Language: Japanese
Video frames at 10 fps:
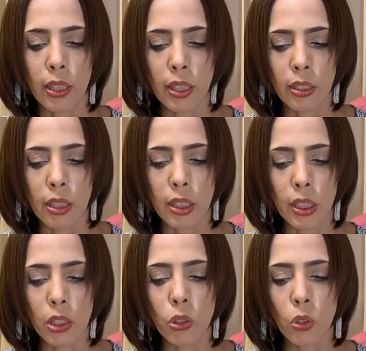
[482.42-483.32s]
えて
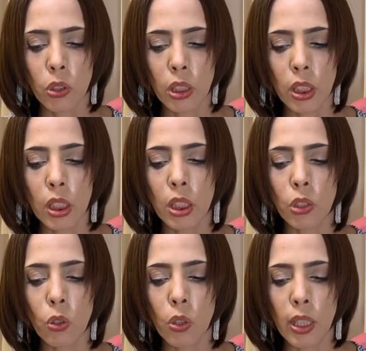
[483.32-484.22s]
慎重に慎
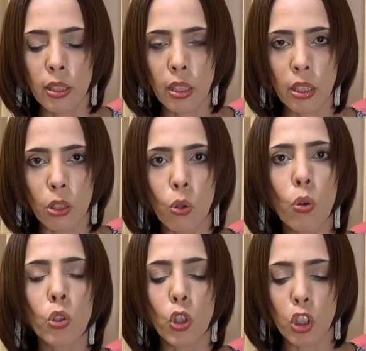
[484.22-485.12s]
重を重ねて
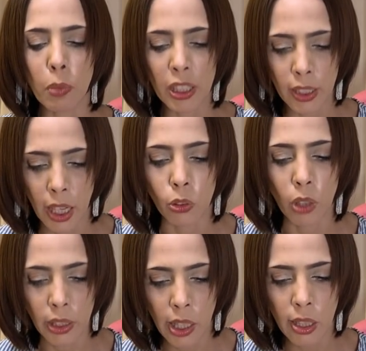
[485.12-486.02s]
行動すべきだと
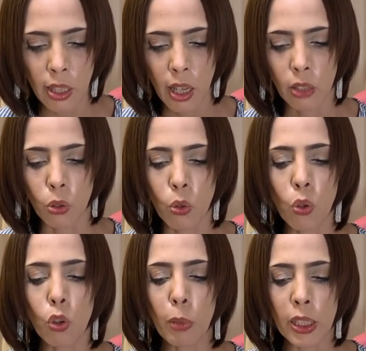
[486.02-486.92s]
かね。あと、こ
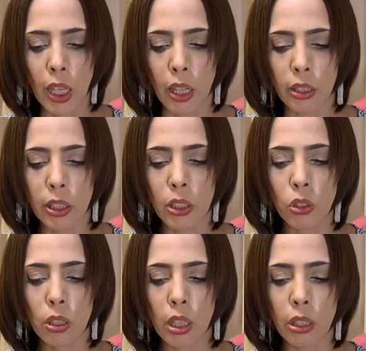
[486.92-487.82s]
こまで日
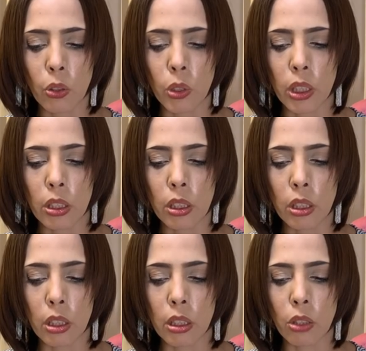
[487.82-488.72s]
中関係を築い
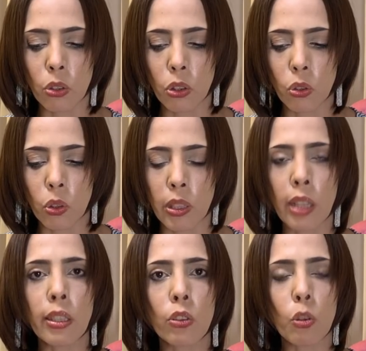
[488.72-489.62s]
てきた努力を
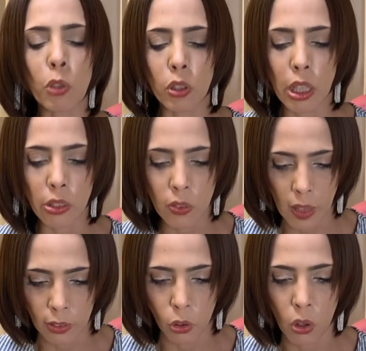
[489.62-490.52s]
何だと思っているん
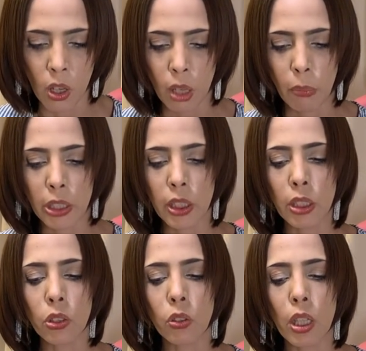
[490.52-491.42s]
だと、
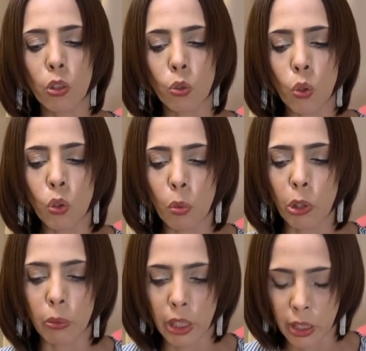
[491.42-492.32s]
親中派のドンとも
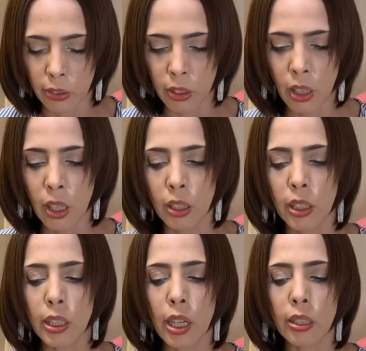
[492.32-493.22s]
言われる
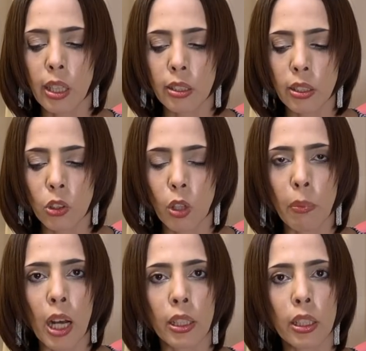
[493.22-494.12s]
二階幹事長
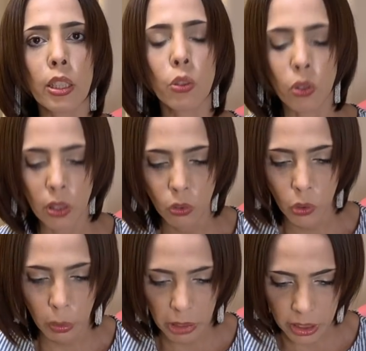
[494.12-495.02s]
は憤ったと
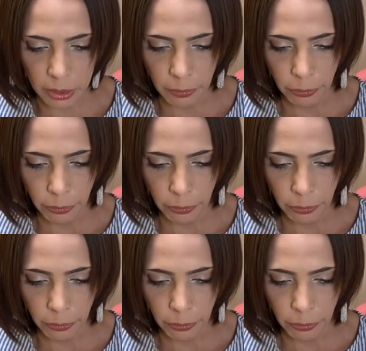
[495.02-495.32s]
言います。